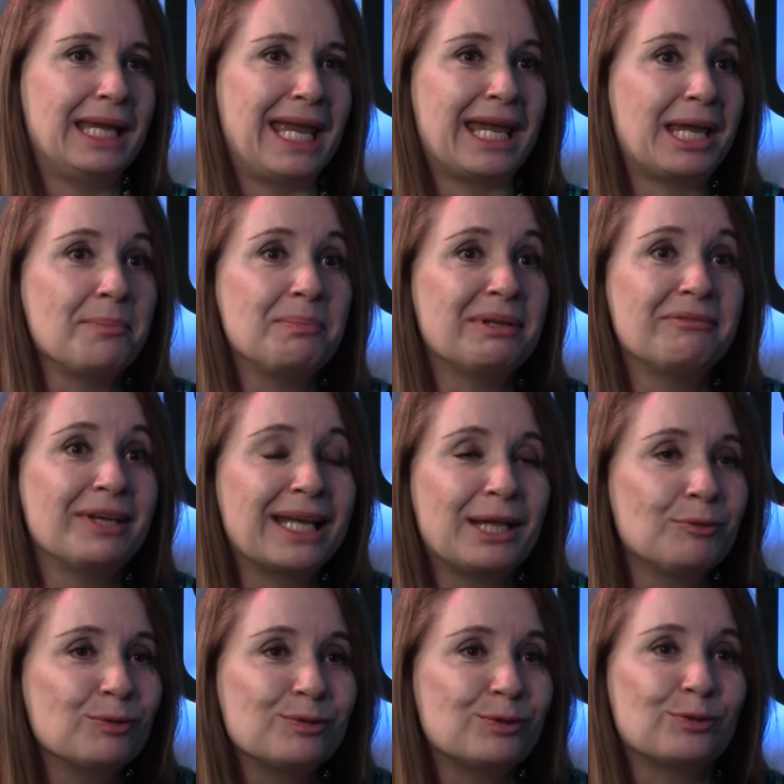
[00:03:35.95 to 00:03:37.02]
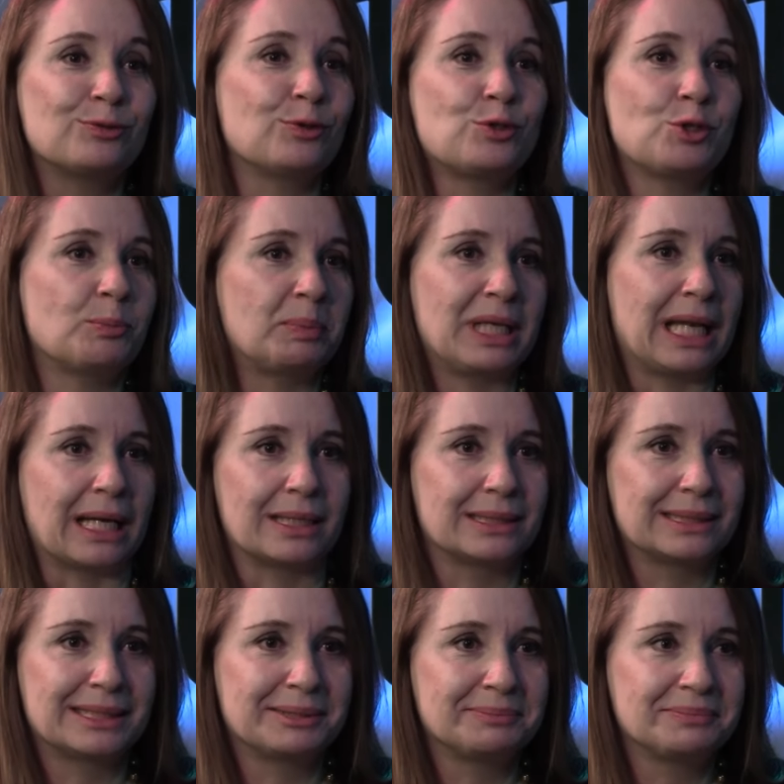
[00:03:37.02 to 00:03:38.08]
ejemplificando estos ocho
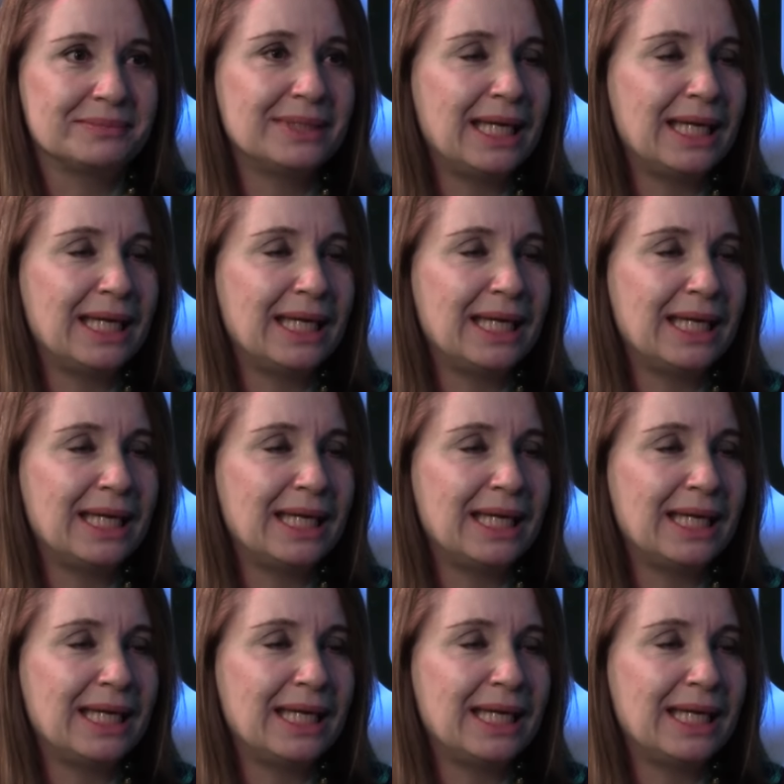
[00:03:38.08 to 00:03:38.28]
pilares.